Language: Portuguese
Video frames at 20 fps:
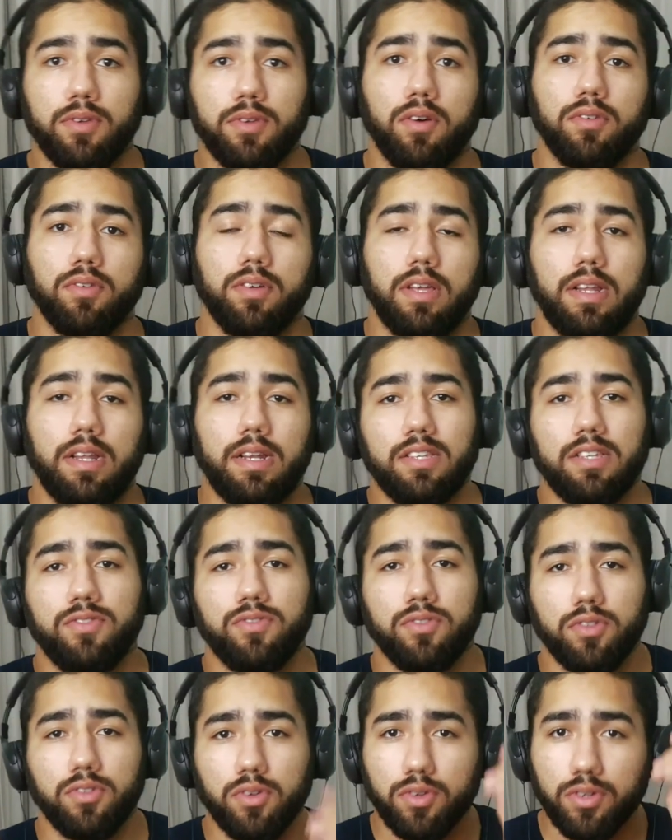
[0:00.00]
Pessoal,
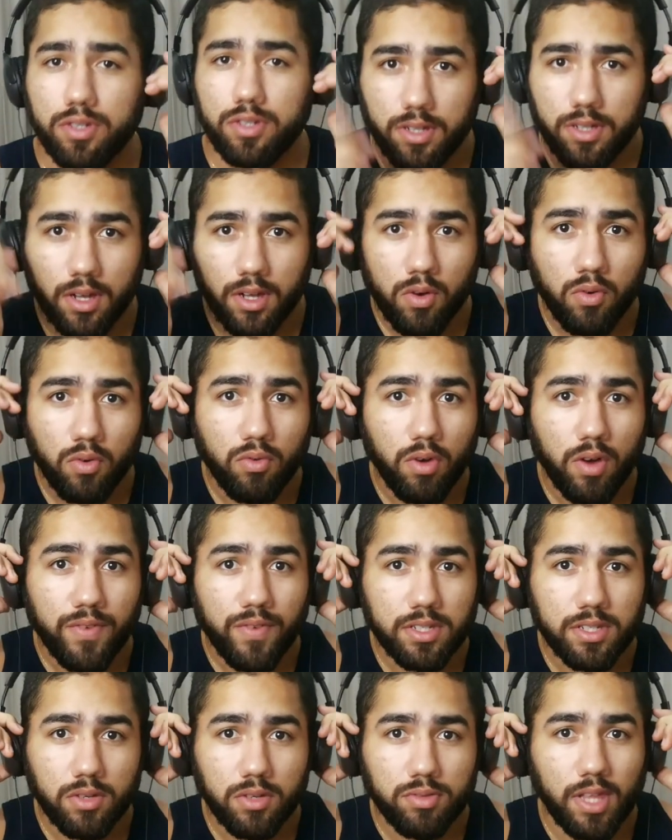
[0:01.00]
nesse vídeo de hoje, qual
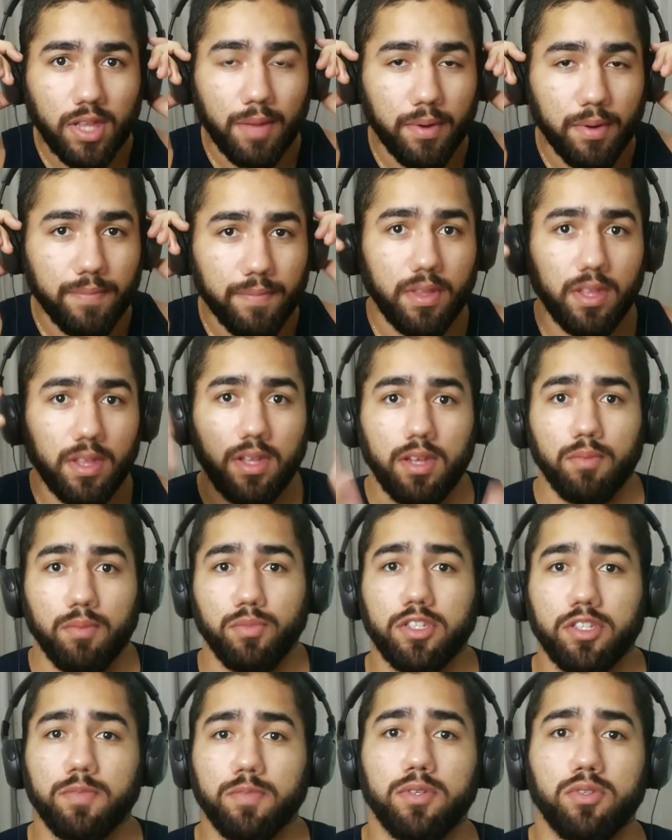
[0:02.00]
vai ser o tema?
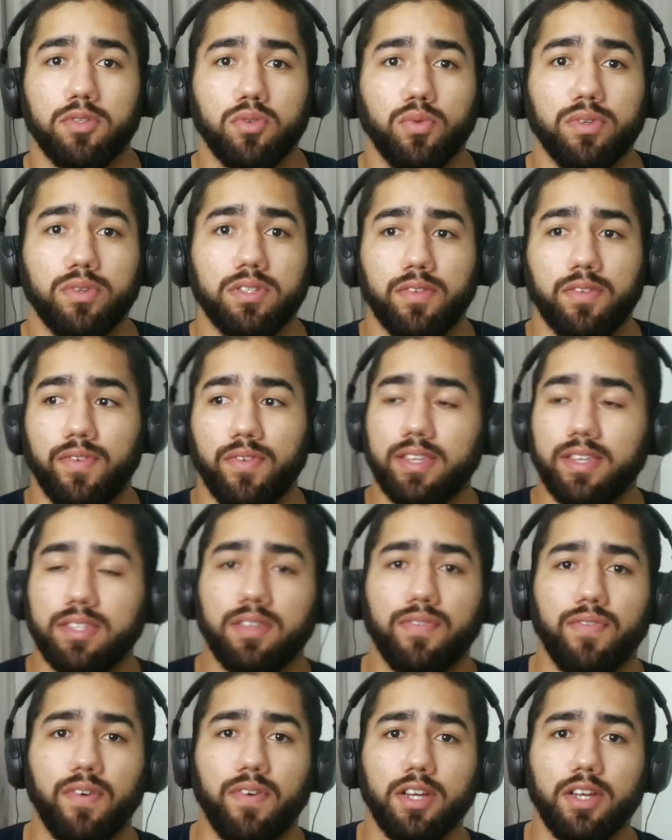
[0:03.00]
Muitas pessoas veem
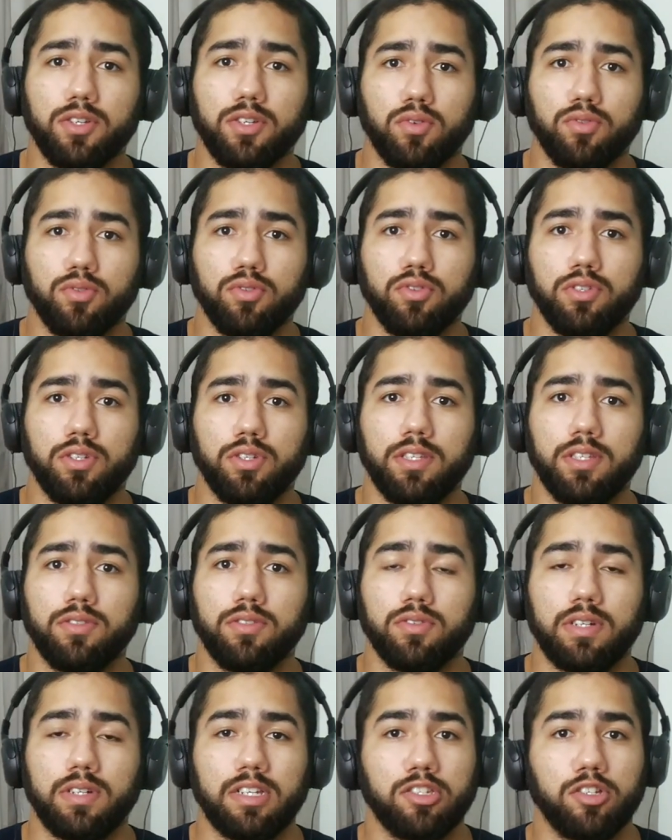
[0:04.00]
essa faixa no
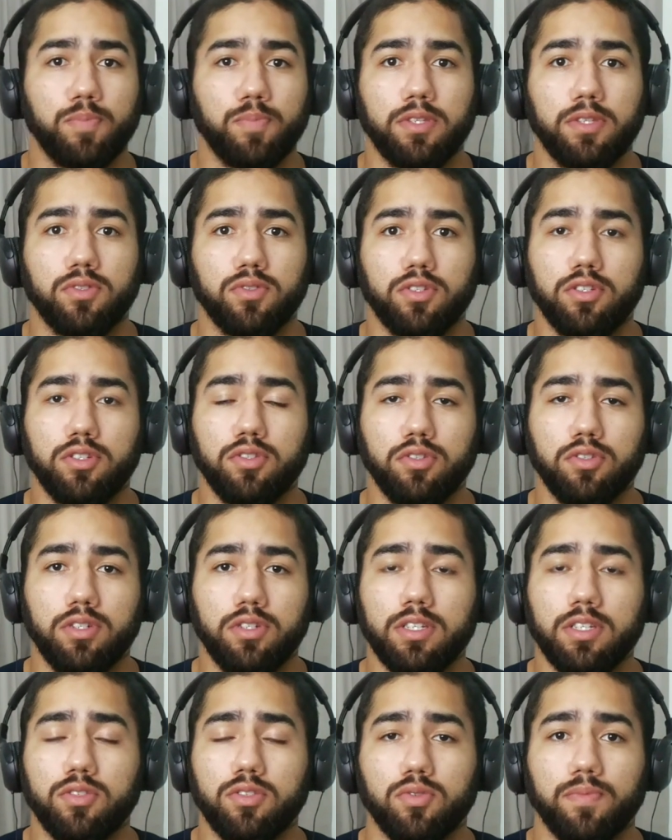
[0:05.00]
jiu-jitsu, nas competições de
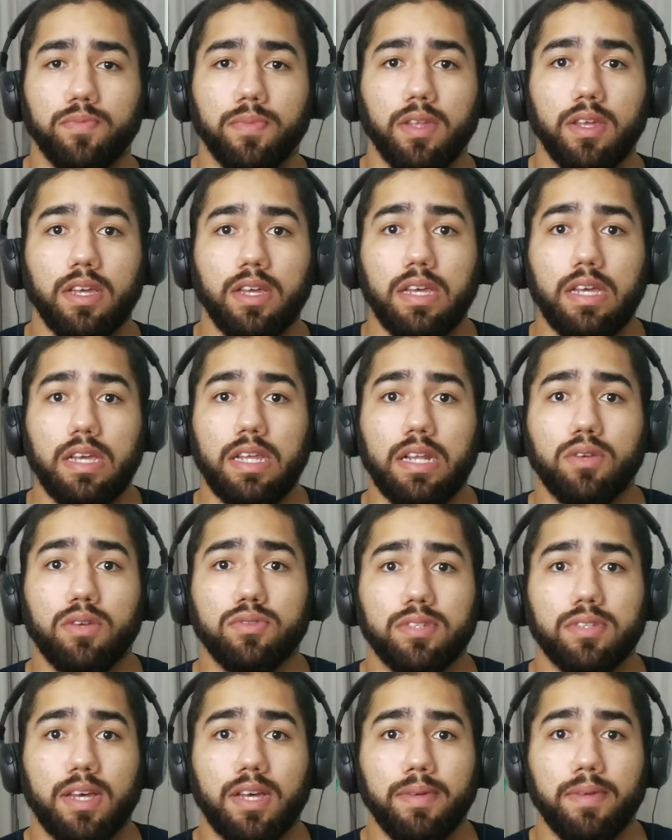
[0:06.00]
jiu-jitsu, e
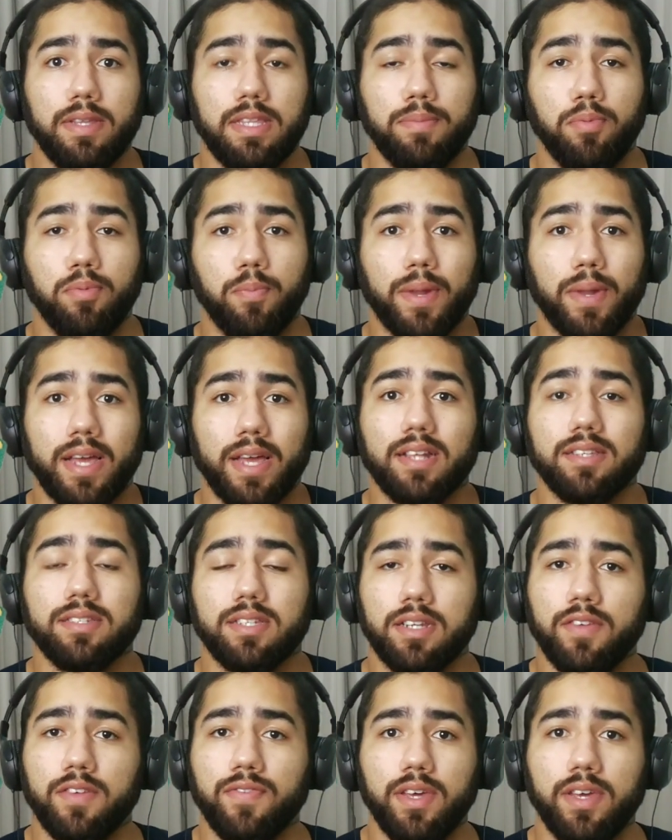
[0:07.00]
não sabem, tipo, para que ela
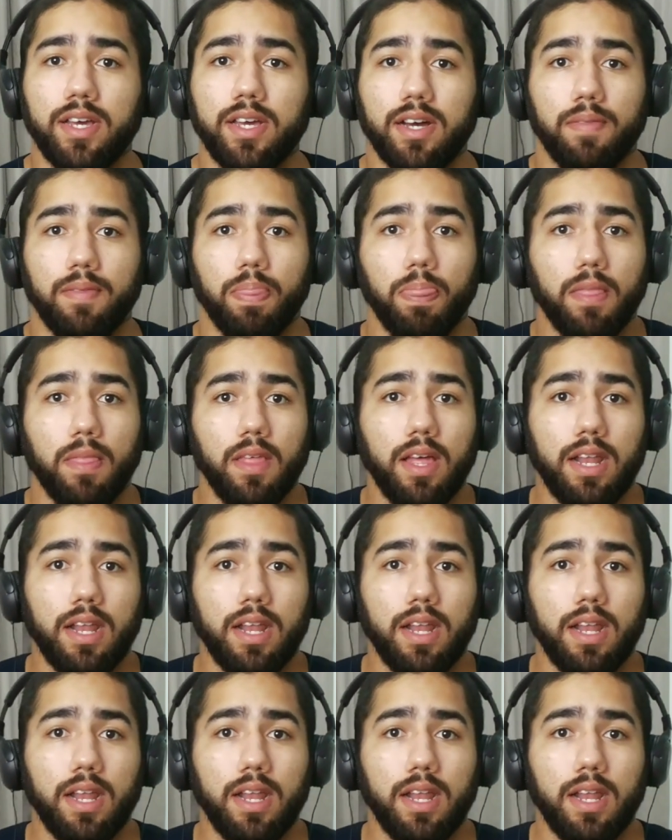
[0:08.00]
significa.